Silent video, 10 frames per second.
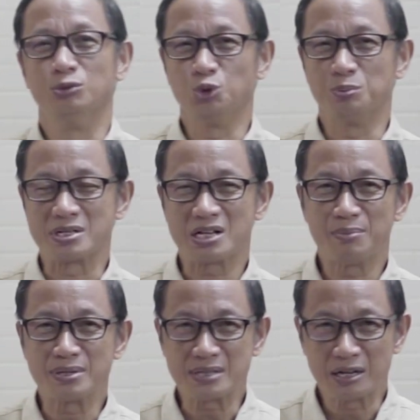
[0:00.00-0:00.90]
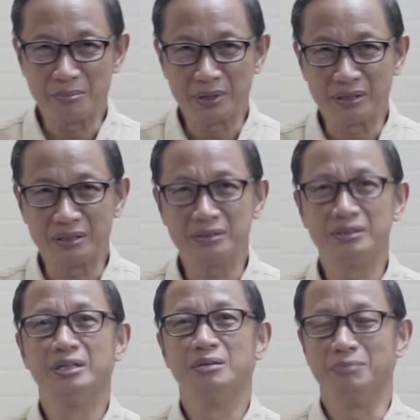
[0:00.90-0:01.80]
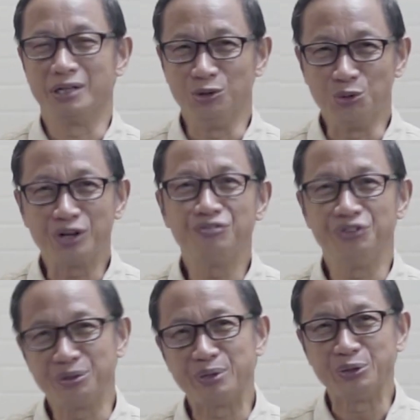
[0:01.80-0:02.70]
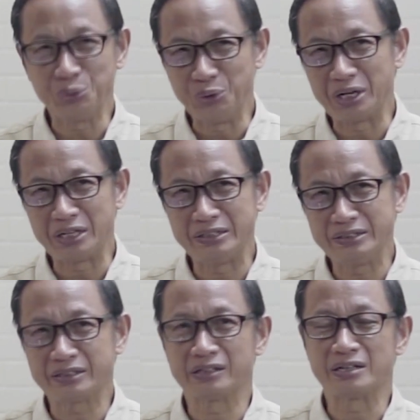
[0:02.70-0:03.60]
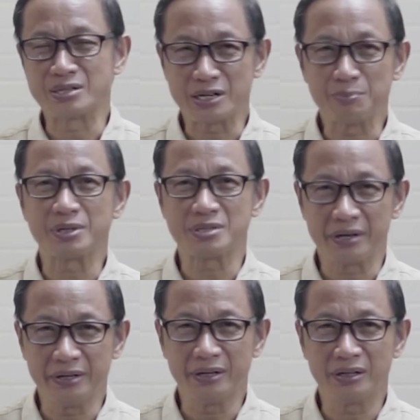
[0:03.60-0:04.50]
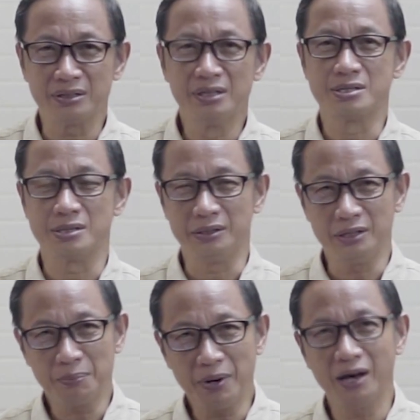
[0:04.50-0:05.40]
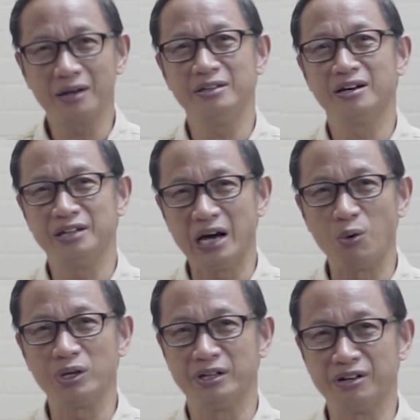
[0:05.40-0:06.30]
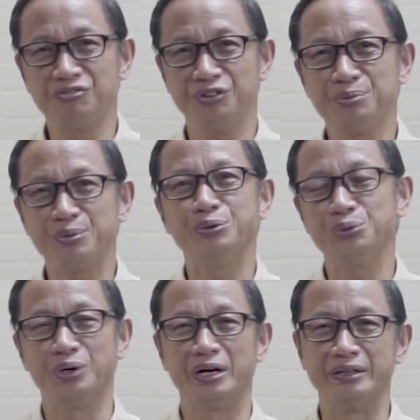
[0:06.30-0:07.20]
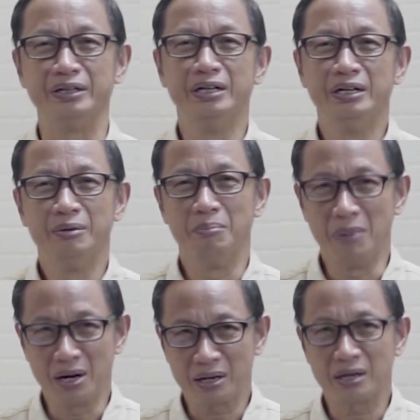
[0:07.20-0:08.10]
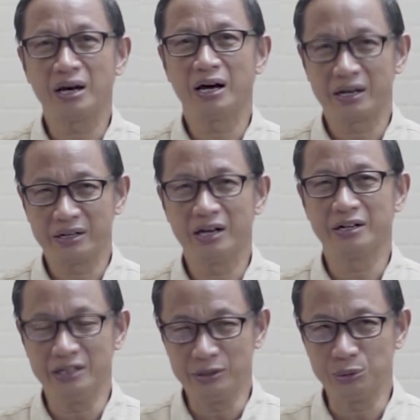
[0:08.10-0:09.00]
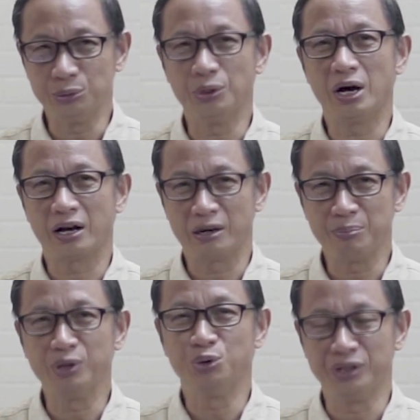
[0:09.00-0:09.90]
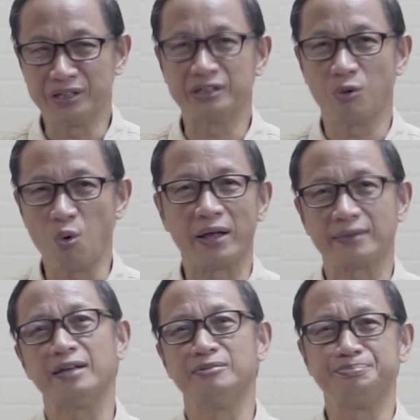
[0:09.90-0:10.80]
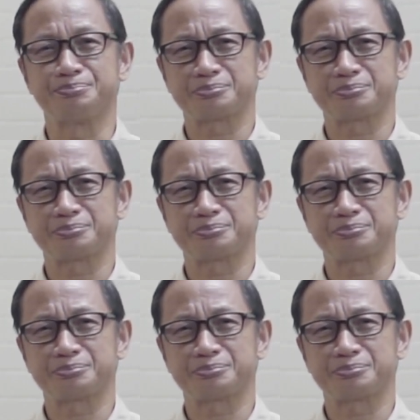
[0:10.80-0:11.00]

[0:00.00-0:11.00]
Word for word: untuk bersama-sama merenungkan firman Tuhan karena saya percaya setiap hari yang diawali dengan firman Tuhan, maka hari-hari itu akan penuh dengan kekuatan.